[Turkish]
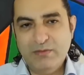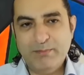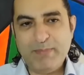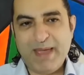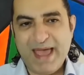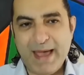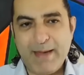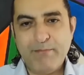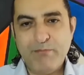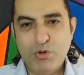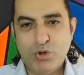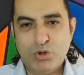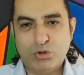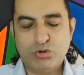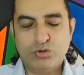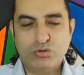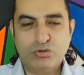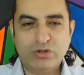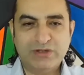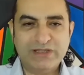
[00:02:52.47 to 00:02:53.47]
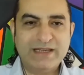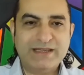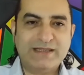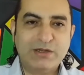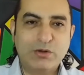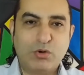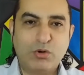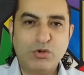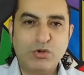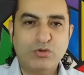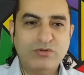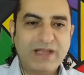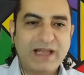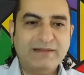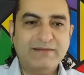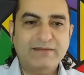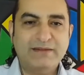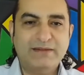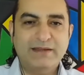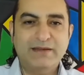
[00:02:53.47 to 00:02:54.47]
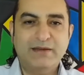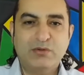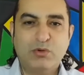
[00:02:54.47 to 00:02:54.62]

beğenmiyorduk. Dolayısıyla oyundan e,